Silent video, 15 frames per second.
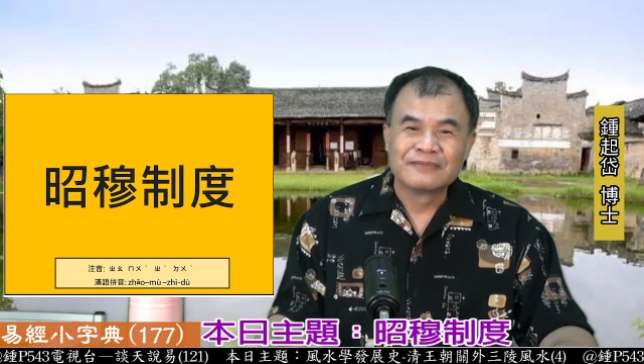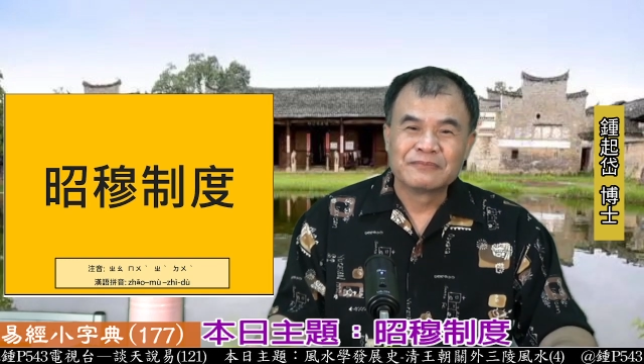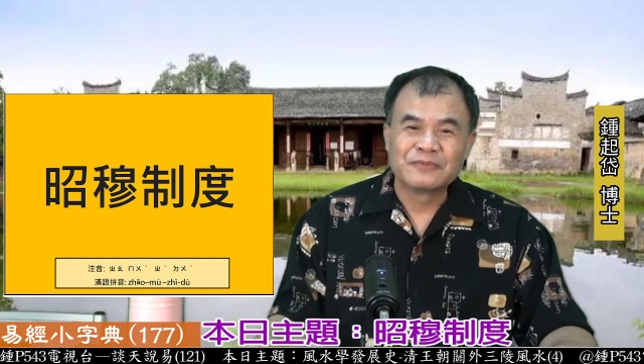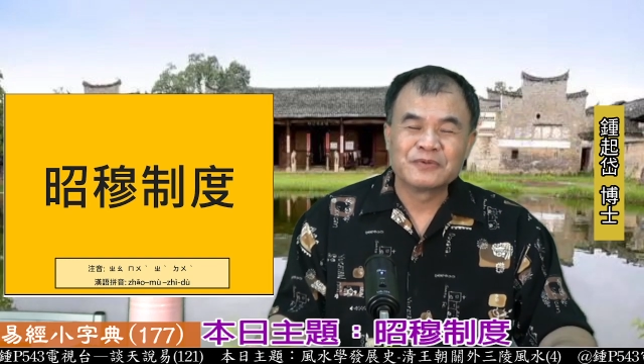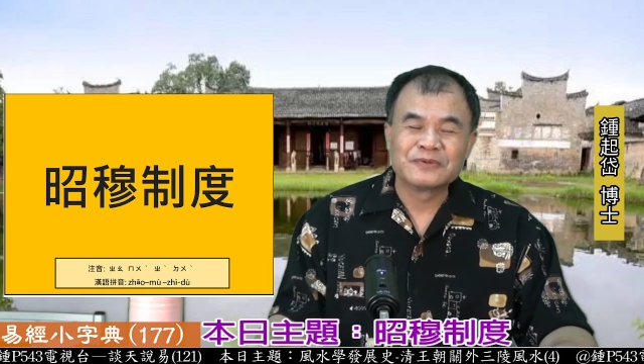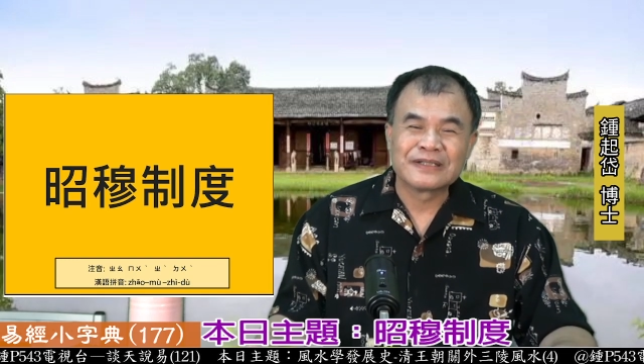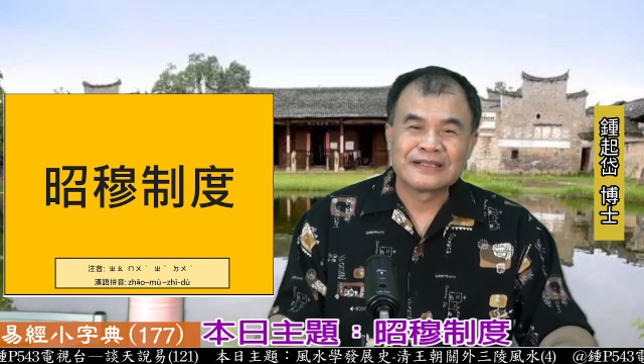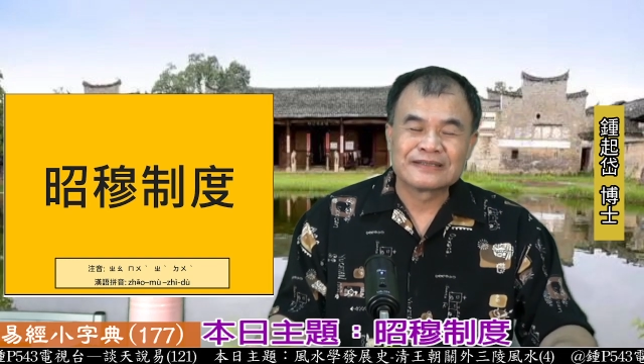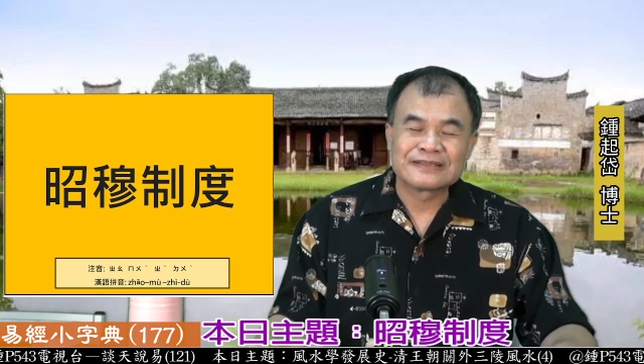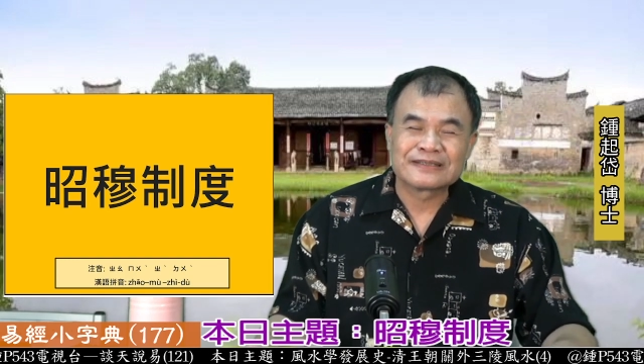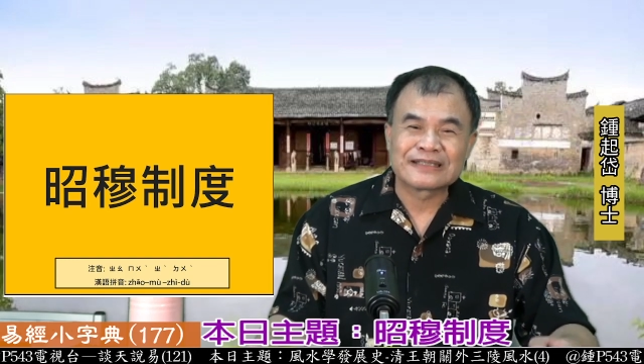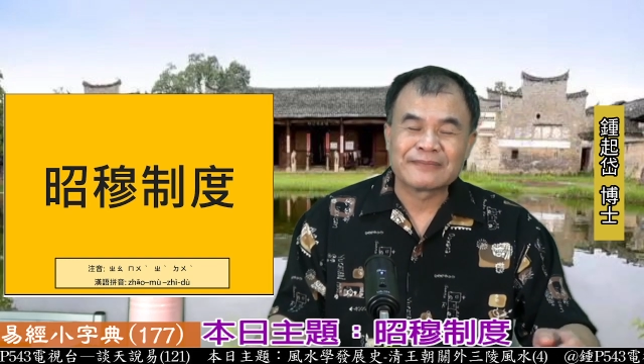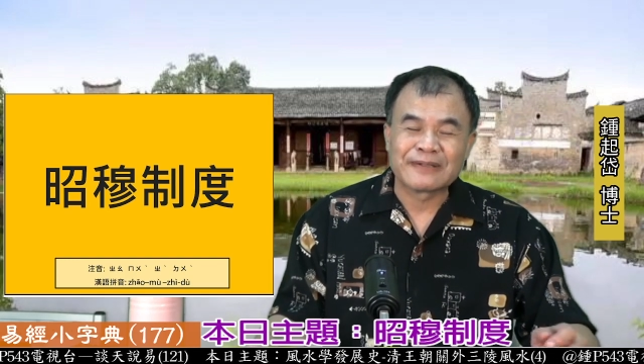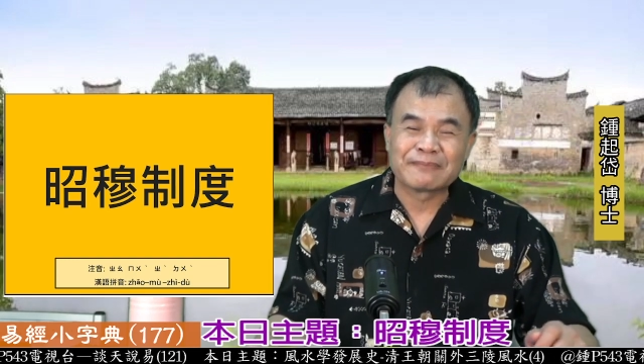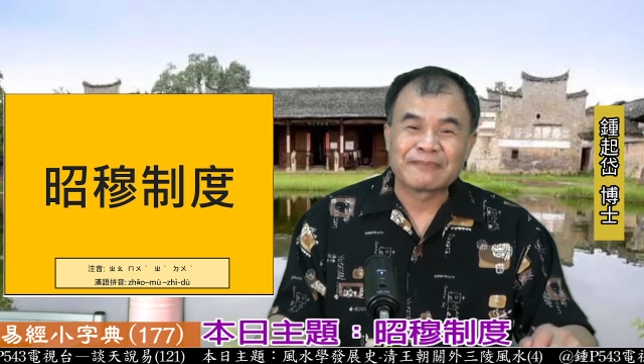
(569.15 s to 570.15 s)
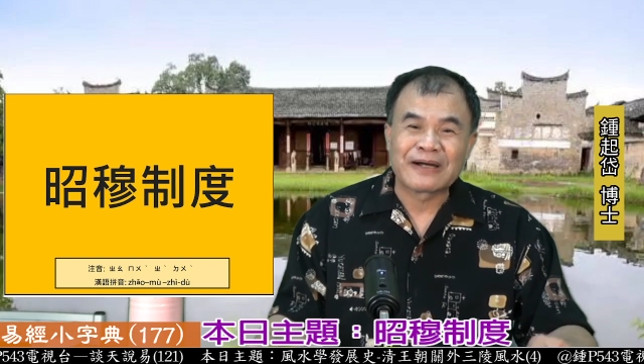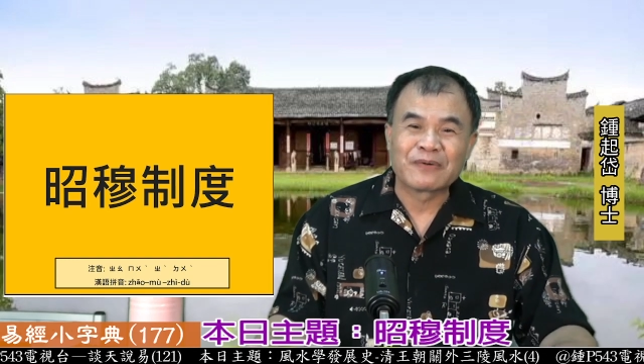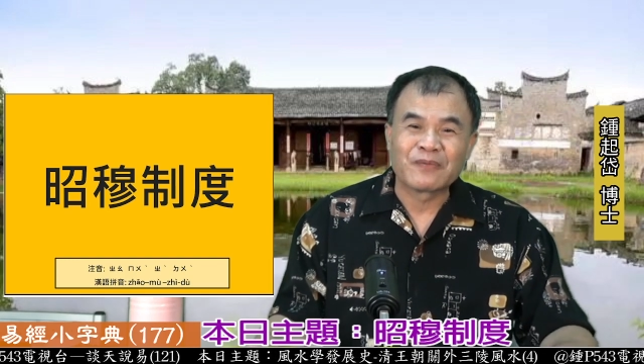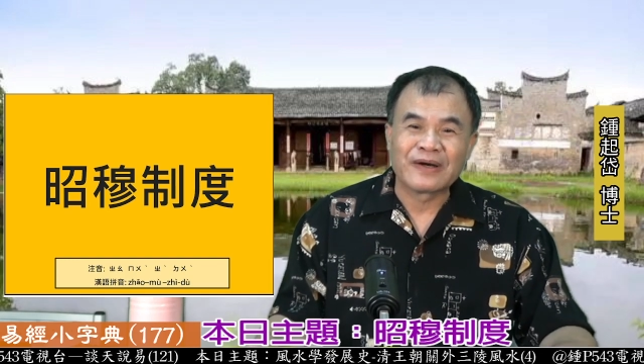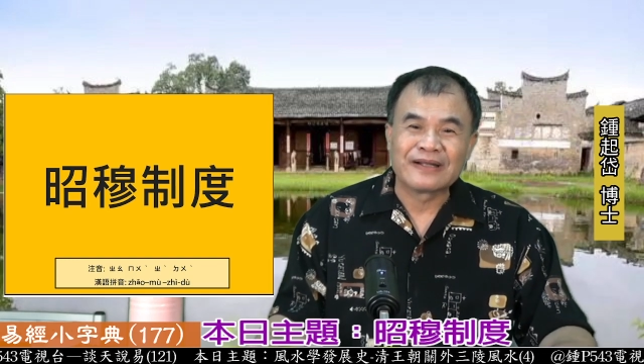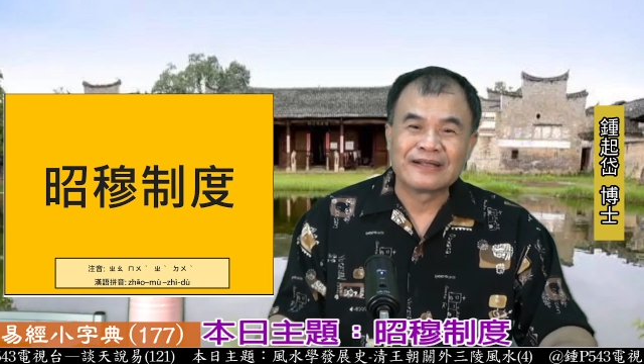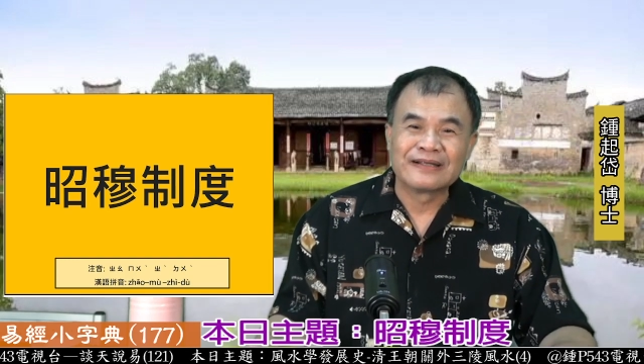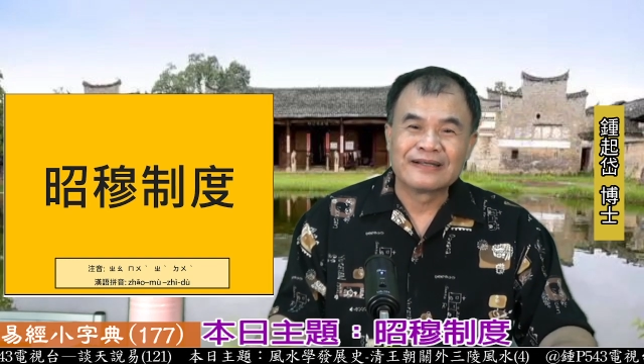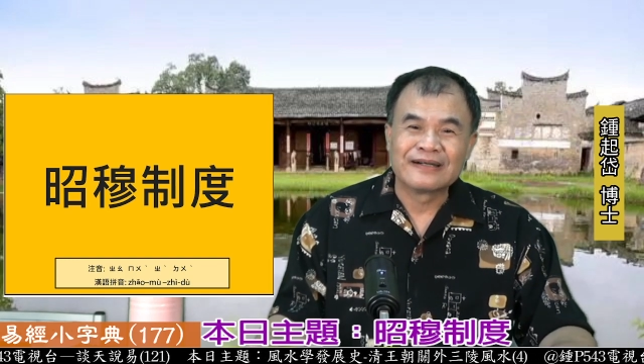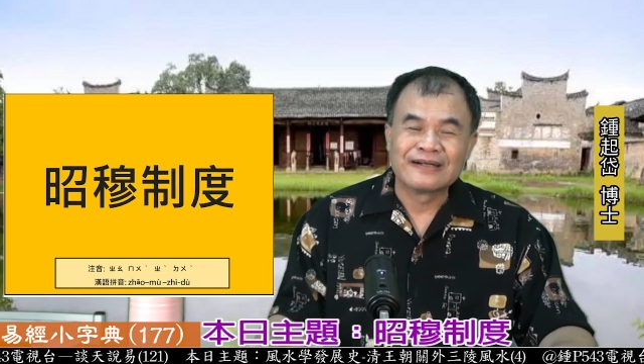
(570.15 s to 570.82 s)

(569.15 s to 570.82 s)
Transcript: 木呢是代表傍晚。